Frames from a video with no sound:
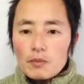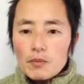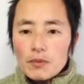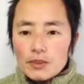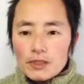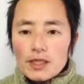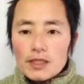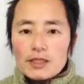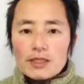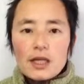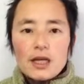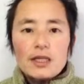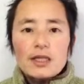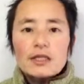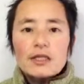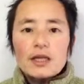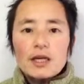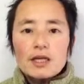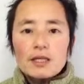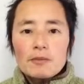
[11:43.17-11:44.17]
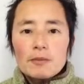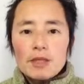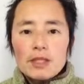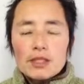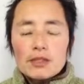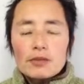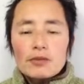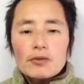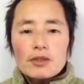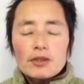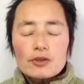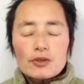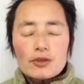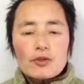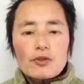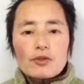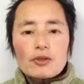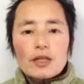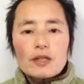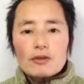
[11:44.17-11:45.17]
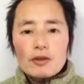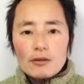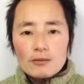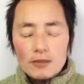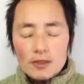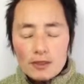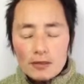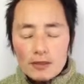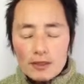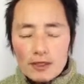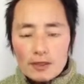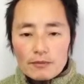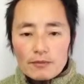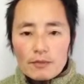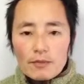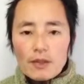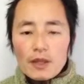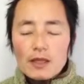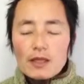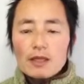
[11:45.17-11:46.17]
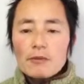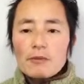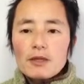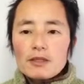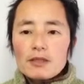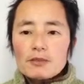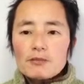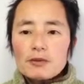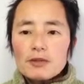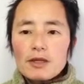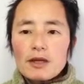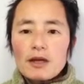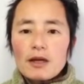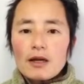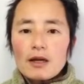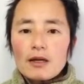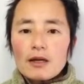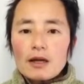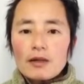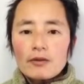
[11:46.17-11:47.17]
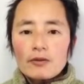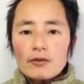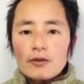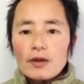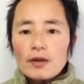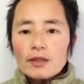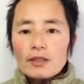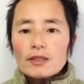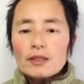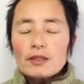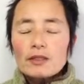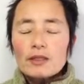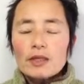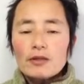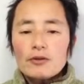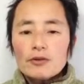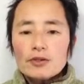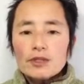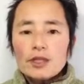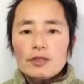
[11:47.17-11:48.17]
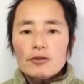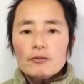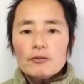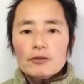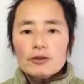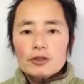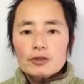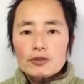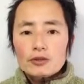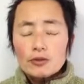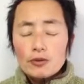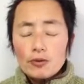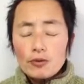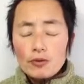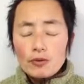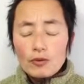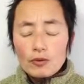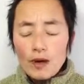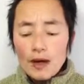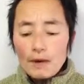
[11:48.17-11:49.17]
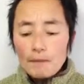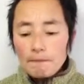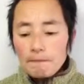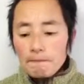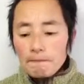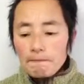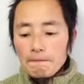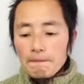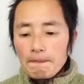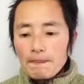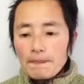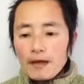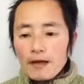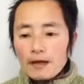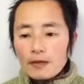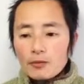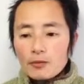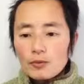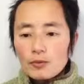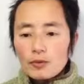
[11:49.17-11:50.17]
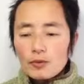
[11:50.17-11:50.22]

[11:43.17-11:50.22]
もしかしたらあなたが今必要な情報なのかもしれません。で今自分があのあなたに提供したいと思っている情報はあの